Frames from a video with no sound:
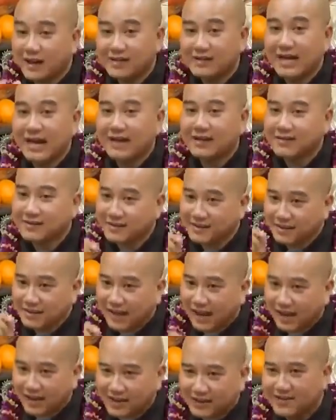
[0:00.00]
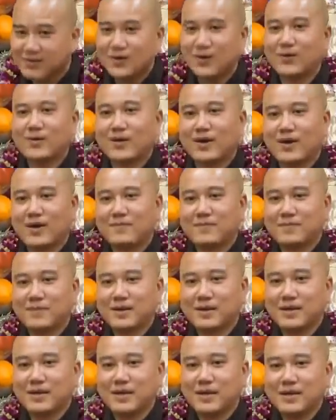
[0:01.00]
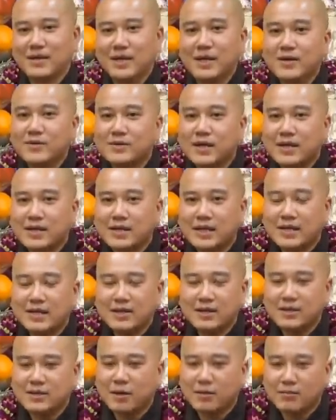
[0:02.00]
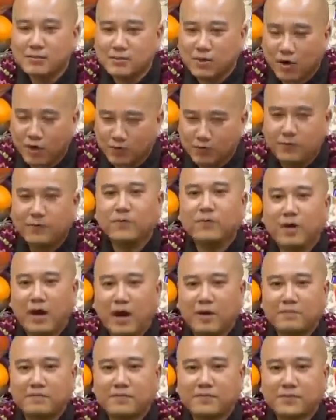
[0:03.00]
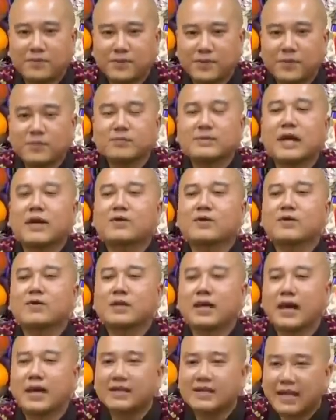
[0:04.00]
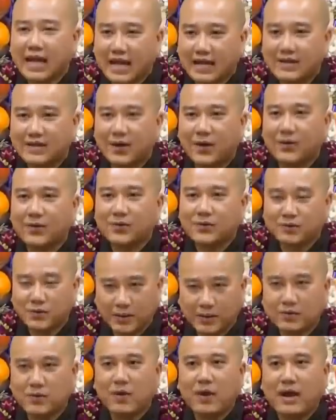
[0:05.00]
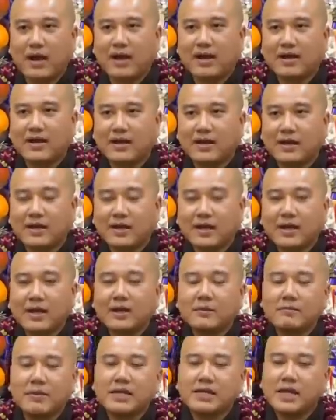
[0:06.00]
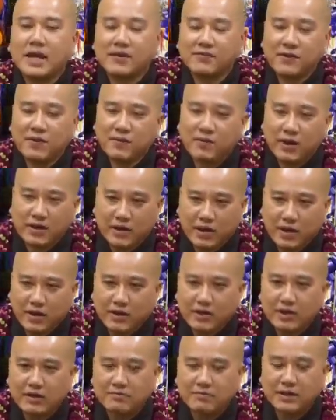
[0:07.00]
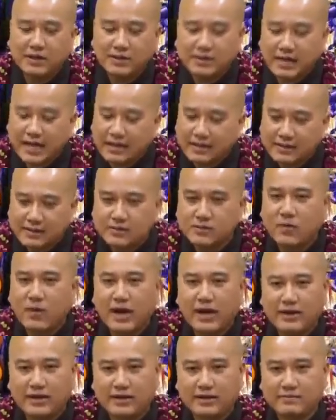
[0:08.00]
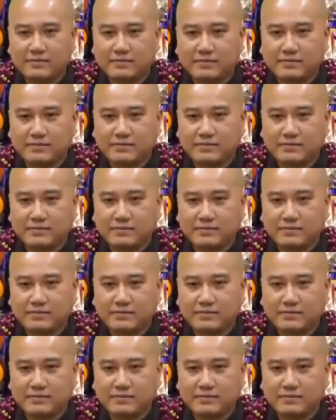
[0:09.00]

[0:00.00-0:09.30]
thần Đại Thừa là ở cái chỗ đó. Nếu cái gì nó không còn phù hợp, chúng ta có thể thay đổi, chuyển hóa. Bây giờ Pháp Hòa nói, mình ra nước ngoài nè,